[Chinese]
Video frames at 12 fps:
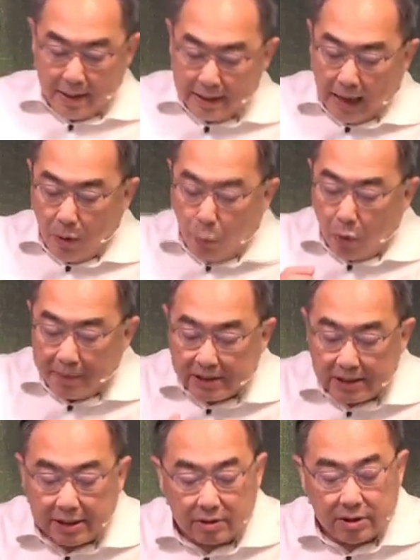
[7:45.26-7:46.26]
那我们
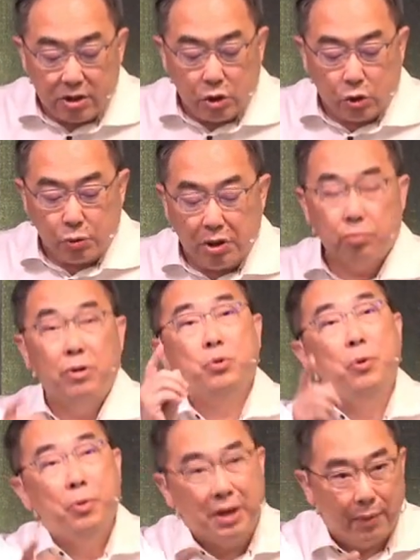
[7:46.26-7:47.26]
知道，这是主耶稣的最
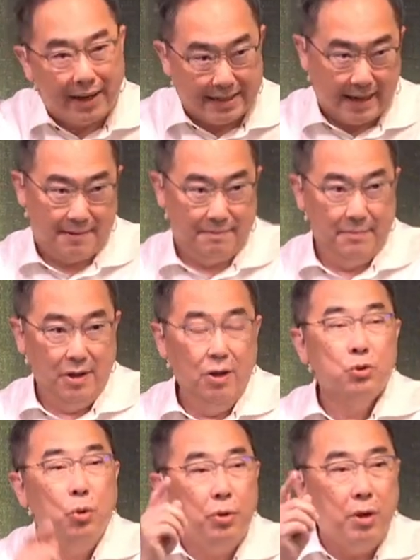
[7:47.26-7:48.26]
后一个晚上，
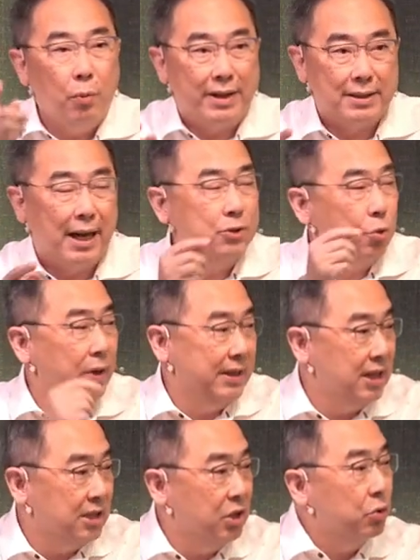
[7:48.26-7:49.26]
最后一个晚上他做了一
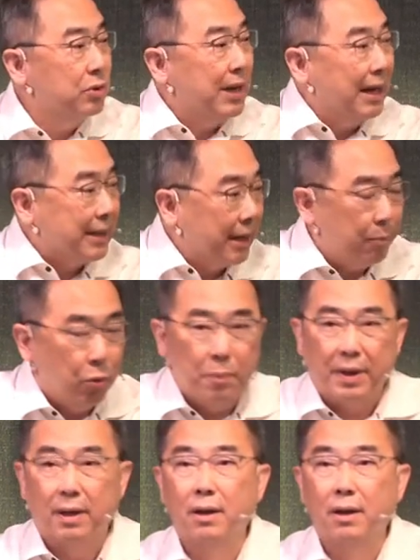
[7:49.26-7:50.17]
件事情，就是刚才的波饼。